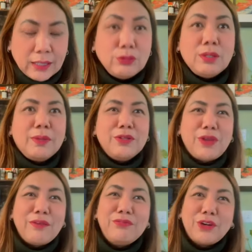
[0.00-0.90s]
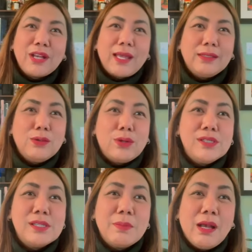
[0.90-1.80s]
Ito naman yung F4
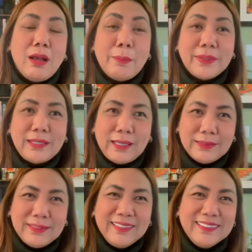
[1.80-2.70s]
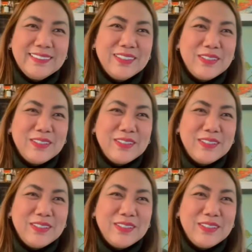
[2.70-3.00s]
category sa mga kapatid.